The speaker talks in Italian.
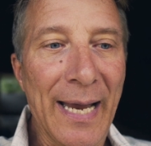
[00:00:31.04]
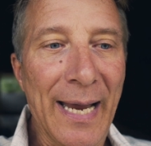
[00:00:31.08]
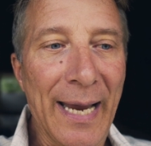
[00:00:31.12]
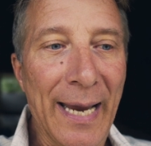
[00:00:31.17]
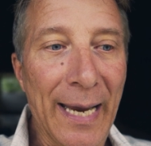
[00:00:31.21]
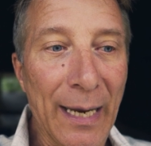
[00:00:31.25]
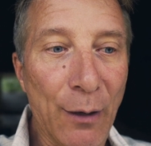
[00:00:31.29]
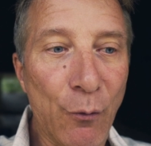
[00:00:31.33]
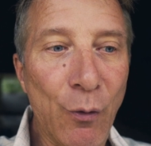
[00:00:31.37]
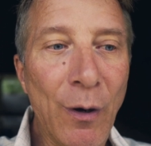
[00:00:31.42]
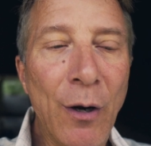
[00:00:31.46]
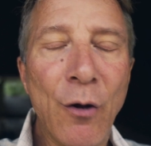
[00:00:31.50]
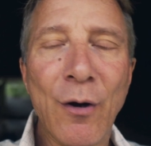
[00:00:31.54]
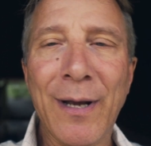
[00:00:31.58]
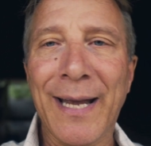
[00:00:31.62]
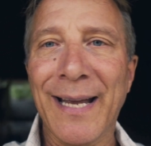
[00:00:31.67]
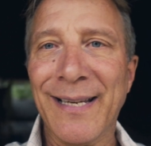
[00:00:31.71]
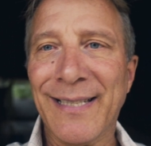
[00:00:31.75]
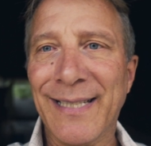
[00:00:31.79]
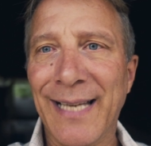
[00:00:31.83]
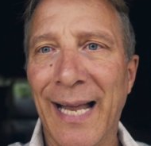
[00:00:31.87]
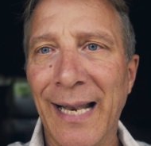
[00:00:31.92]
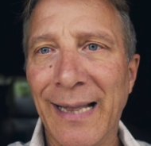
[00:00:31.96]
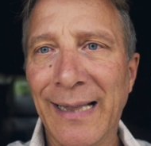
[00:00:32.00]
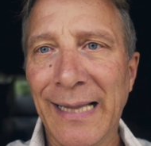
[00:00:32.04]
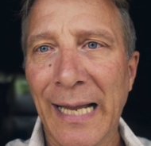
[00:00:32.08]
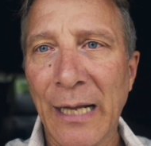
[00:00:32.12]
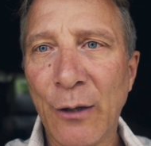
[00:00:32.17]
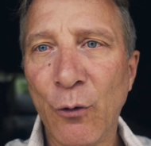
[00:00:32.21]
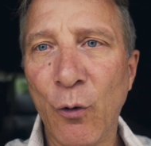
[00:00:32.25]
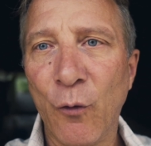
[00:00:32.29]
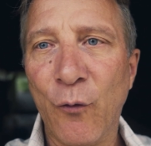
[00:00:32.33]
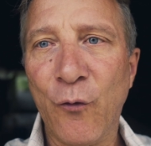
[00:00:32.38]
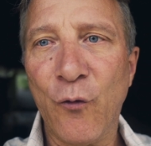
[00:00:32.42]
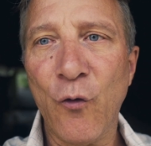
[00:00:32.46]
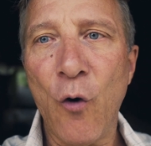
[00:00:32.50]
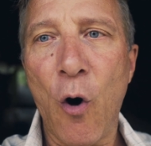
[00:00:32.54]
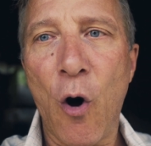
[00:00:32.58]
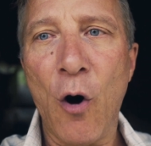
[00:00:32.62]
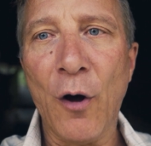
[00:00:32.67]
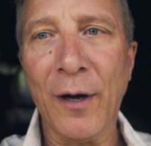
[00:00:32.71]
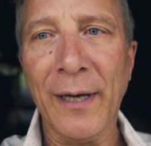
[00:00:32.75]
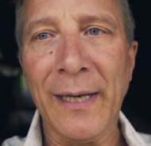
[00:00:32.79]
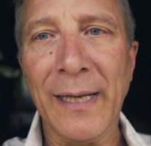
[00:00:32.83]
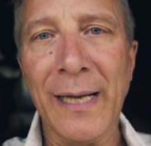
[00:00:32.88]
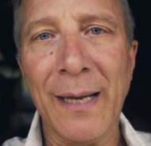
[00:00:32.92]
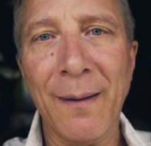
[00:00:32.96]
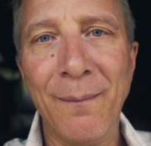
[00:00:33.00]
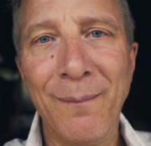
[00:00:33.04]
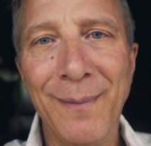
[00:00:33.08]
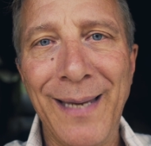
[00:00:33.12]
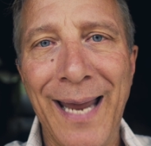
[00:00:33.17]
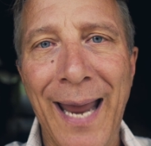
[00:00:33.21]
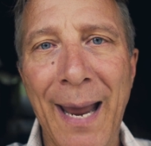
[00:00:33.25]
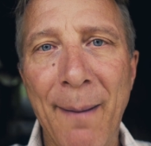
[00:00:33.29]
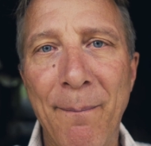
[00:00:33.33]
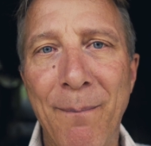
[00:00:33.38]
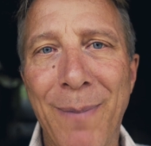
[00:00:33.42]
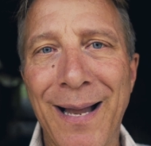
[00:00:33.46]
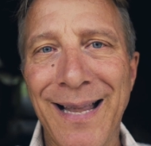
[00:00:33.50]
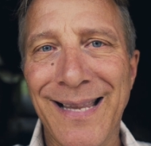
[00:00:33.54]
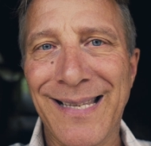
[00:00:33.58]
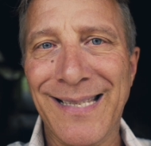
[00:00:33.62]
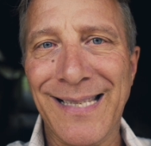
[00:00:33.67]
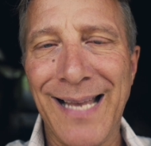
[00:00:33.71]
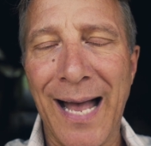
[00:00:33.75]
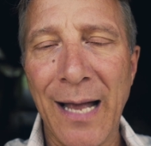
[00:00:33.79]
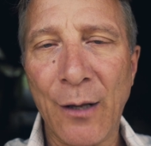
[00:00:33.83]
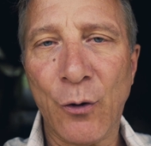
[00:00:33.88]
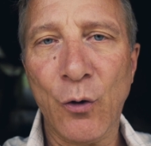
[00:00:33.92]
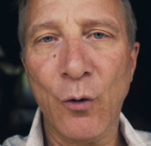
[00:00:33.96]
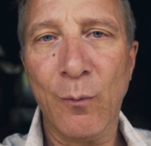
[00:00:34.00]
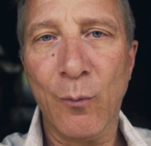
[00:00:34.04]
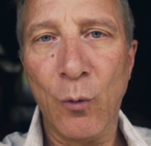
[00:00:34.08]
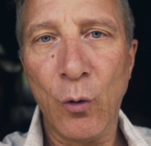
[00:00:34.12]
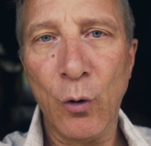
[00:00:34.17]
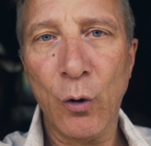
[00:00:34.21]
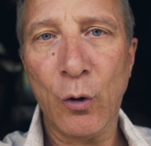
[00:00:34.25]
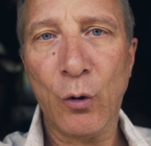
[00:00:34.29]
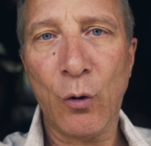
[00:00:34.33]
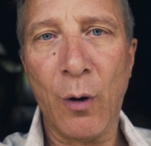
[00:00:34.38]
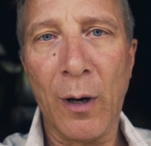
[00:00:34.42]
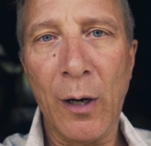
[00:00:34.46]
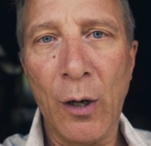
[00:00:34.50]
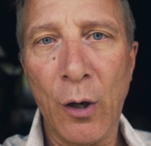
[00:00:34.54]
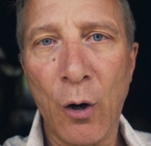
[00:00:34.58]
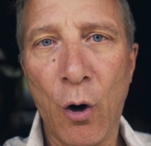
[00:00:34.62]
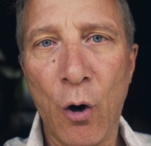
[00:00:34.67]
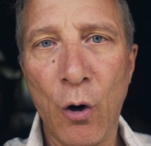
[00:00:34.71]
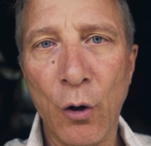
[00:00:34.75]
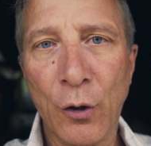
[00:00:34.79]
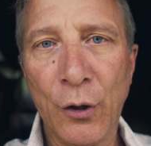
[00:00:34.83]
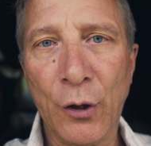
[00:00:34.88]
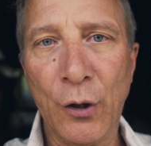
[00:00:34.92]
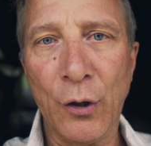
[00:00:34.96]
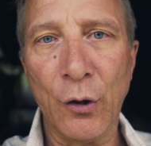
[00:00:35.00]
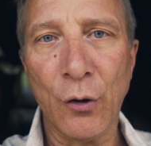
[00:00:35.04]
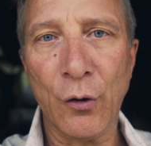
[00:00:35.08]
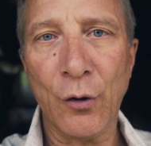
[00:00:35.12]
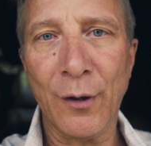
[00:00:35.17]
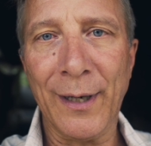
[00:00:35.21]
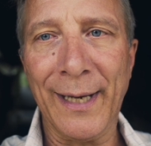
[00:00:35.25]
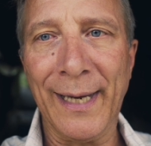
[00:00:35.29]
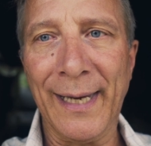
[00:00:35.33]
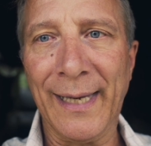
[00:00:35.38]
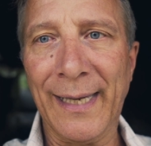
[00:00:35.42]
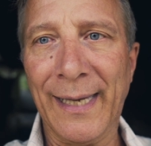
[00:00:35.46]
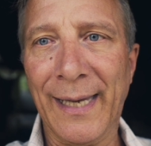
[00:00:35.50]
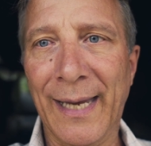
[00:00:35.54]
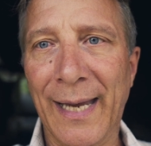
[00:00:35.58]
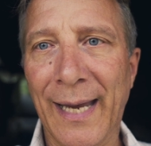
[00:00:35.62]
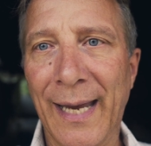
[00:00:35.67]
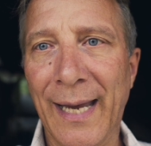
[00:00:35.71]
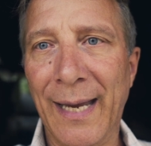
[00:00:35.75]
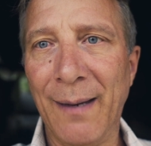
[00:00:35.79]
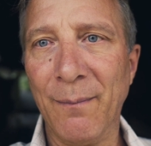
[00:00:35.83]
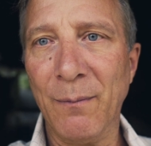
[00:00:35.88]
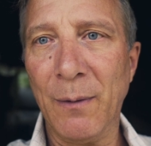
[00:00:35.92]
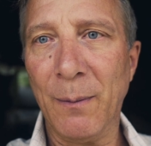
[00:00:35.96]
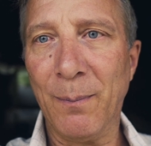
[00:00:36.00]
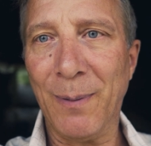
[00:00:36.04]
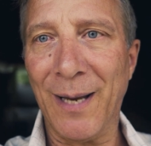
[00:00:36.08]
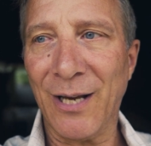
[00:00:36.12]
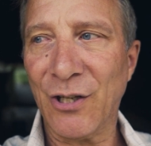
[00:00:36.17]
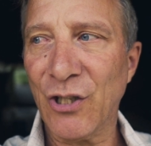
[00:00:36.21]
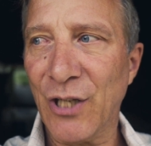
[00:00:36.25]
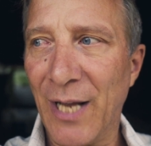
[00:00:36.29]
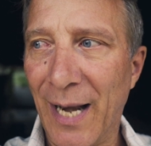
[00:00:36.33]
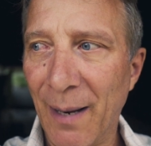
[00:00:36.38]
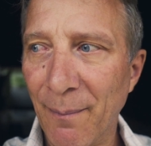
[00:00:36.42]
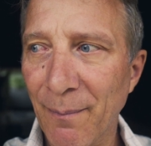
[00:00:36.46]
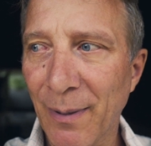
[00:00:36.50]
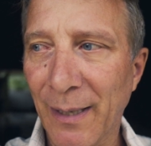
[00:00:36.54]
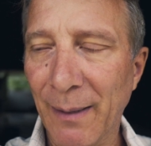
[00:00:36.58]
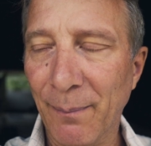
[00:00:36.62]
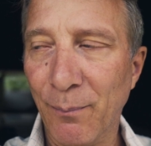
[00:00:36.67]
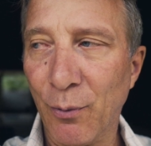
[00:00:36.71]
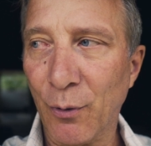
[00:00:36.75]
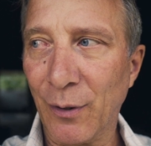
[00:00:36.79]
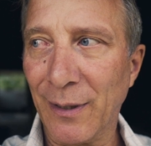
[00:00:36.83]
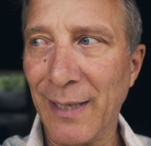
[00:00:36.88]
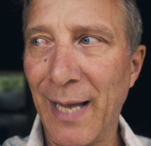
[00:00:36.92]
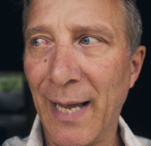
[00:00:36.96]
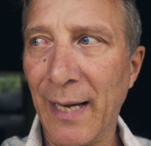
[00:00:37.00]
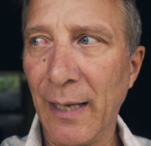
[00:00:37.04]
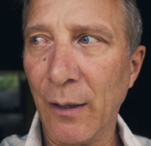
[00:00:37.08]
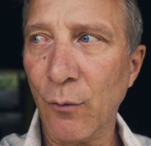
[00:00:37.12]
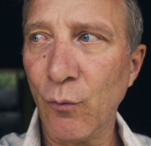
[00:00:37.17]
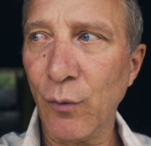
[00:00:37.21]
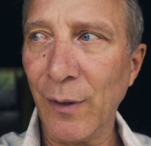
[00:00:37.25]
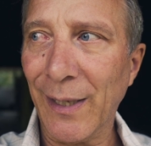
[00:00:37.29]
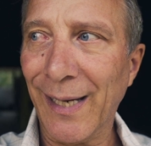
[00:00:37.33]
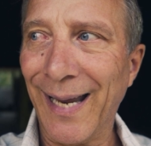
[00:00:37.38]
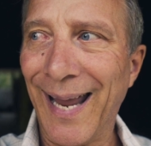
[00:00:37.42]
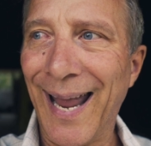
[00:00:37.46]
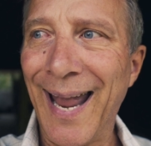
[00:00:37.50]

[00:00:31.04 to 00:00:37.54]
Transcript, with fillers: E quello che è saltato fuori, che mi è balzato molto all'occhio e che mi piacerebbe riportare qui,